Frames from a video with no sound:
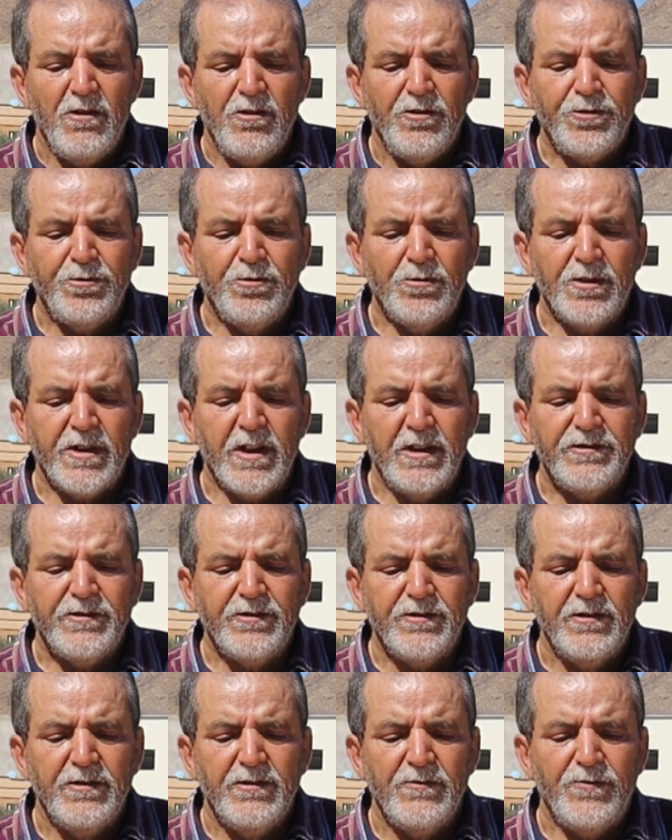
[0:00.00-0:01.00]
سورة
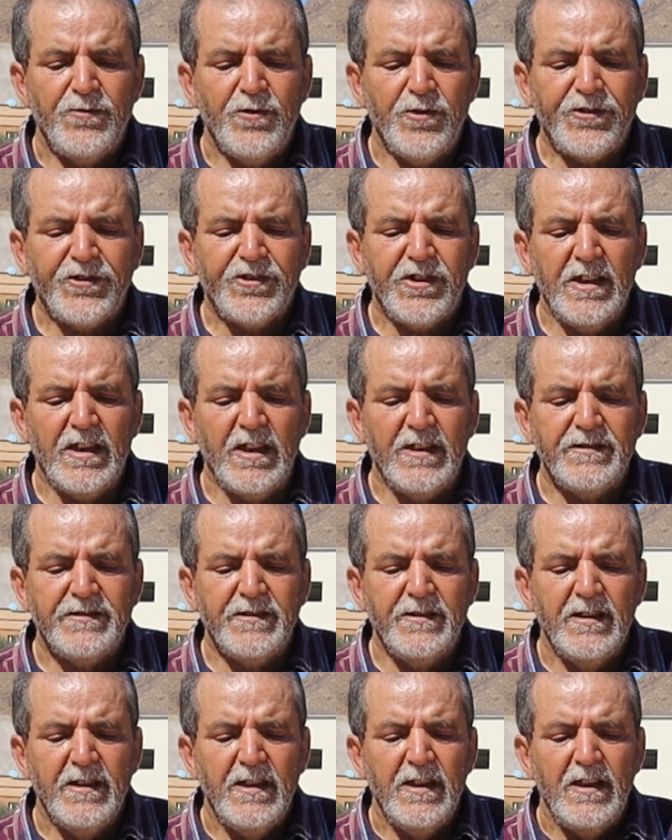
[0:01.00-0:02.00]

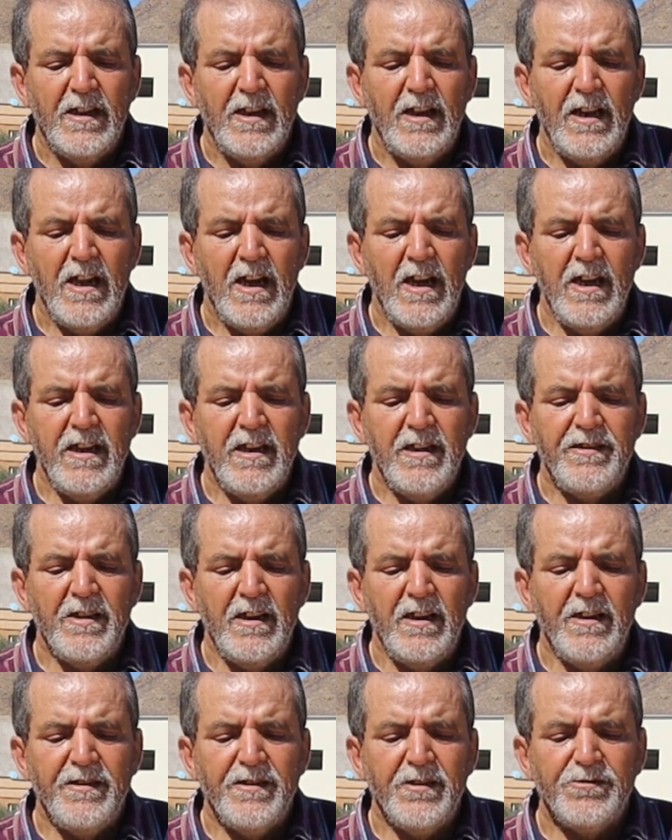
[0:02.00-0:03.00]
فصلت الآية
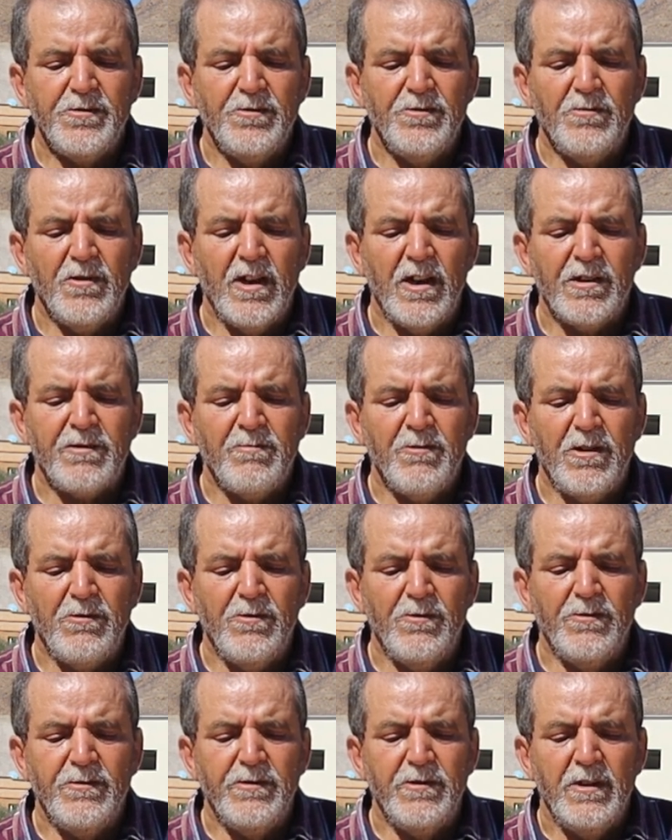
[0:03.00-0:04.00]

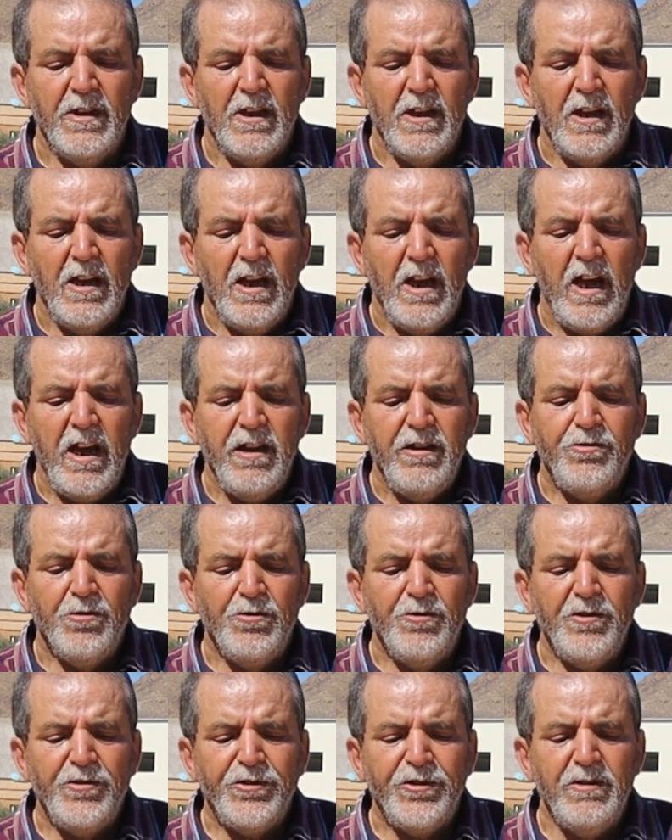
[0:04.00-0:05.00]
43 حيث
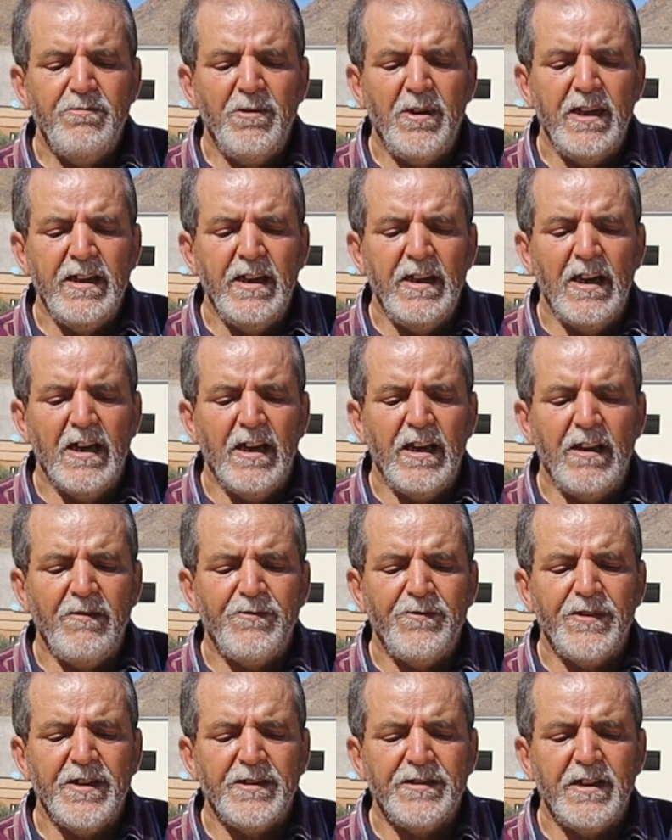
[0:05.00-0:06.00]
نسب إلى
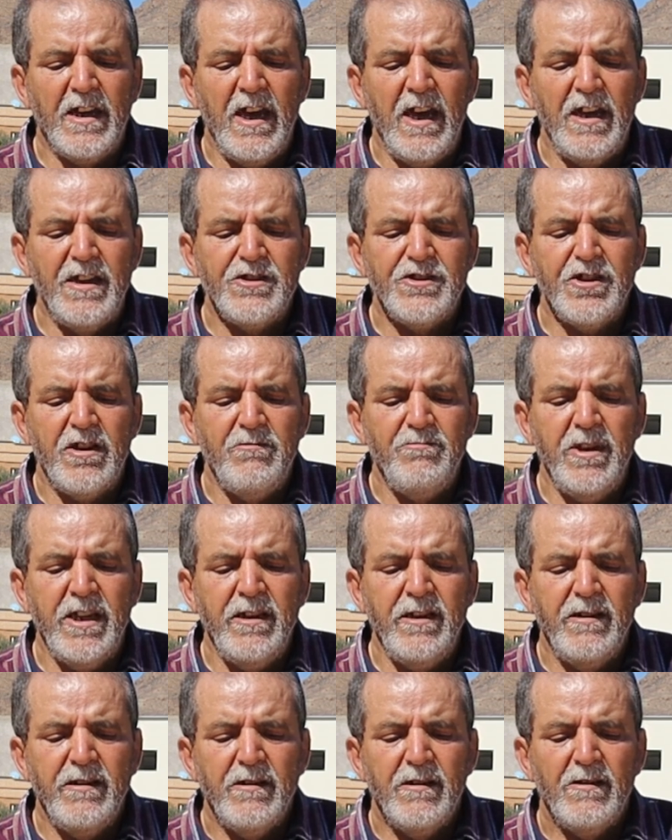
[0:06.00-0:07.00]
لفظة
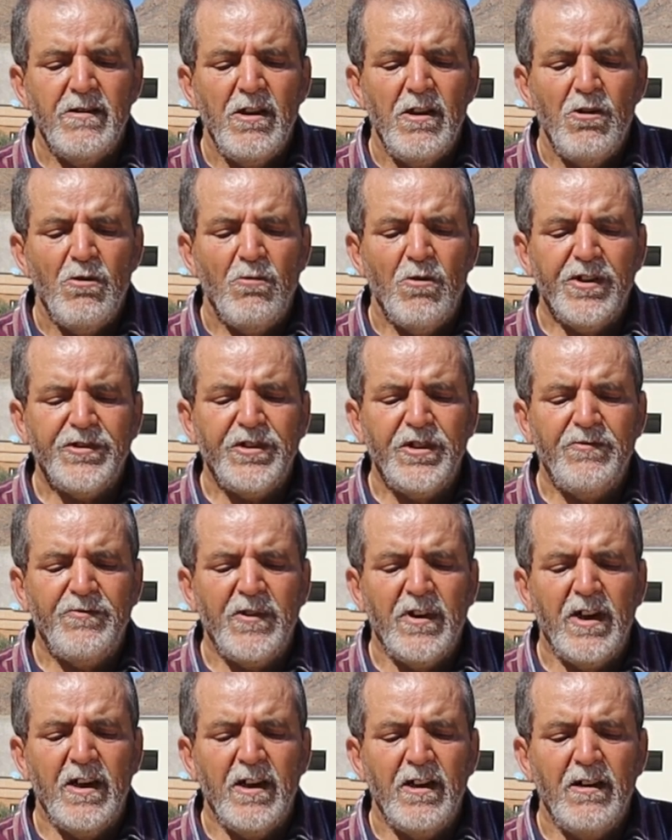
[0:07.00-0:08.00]
أعجمي
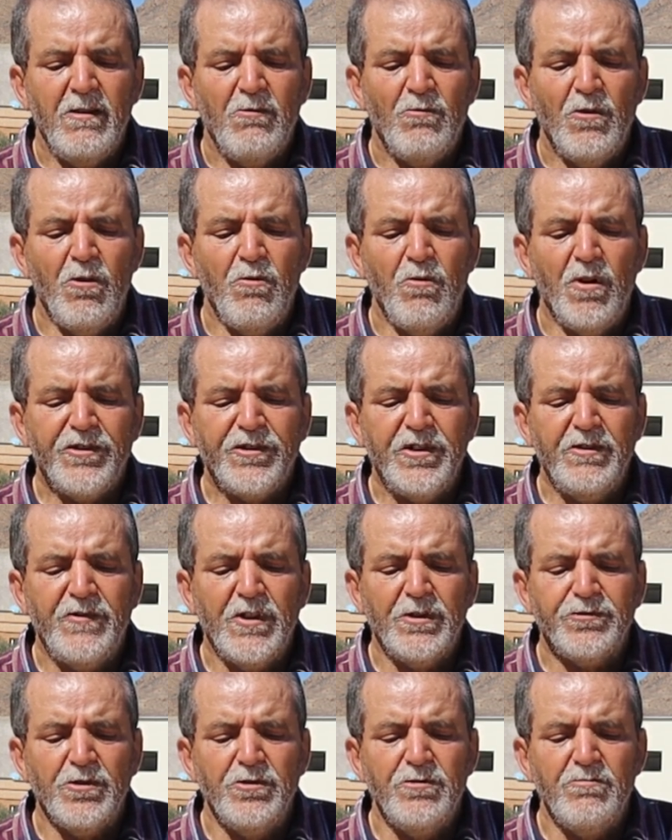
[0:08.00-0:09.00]
وصفة وهو
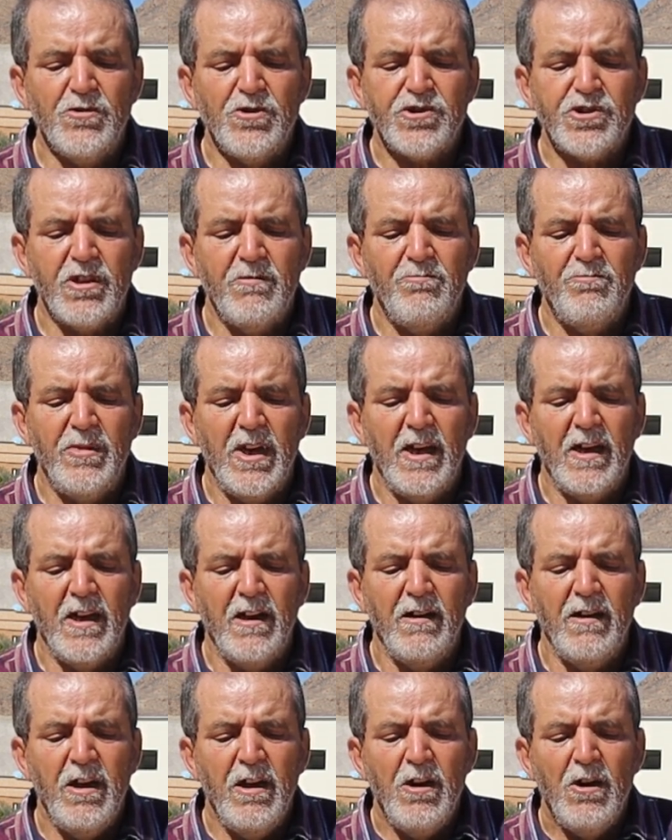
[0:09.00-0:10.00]
صفة
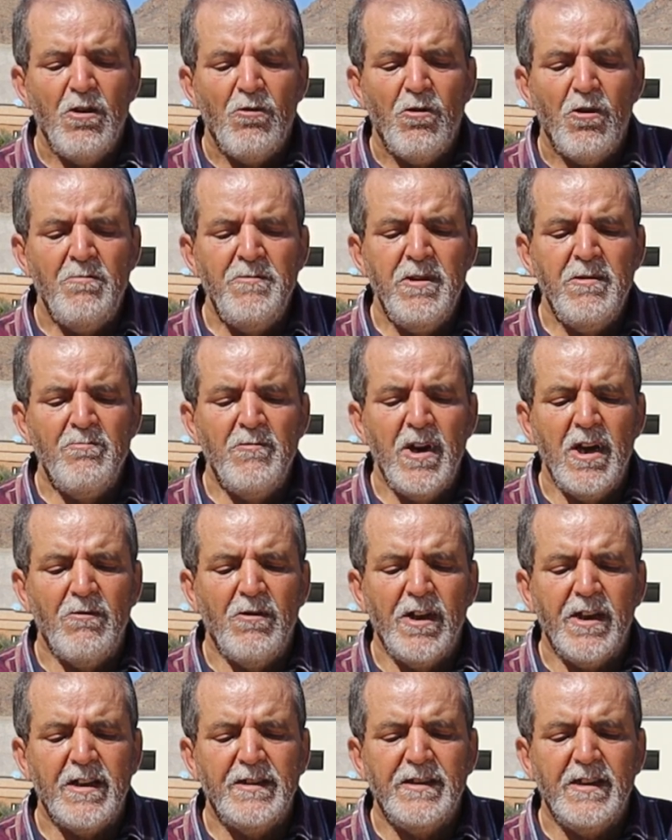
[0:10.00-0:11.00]
مشبهة ومما
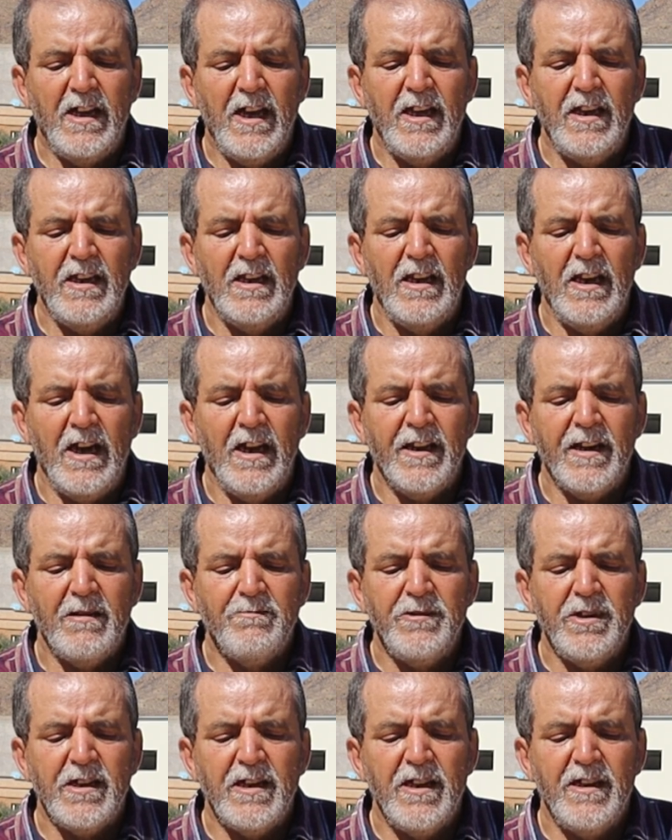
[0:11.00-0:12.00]
ورد عن
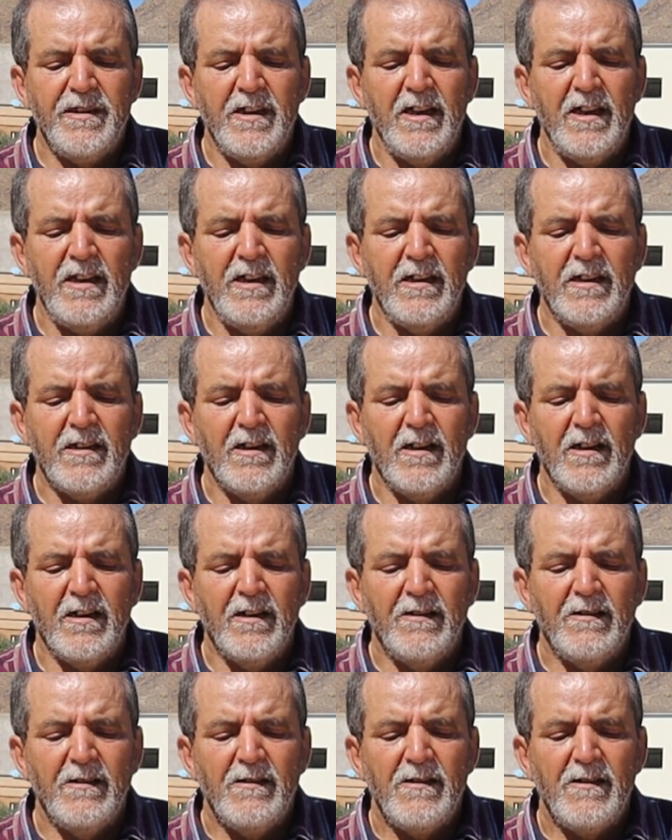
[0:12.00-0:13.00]
العرب
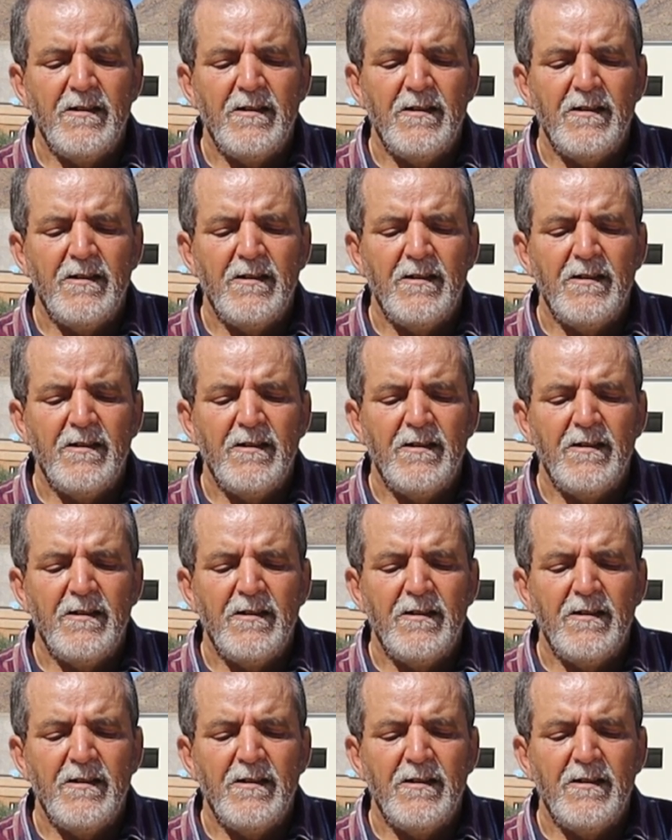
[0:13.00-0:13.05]
كذلك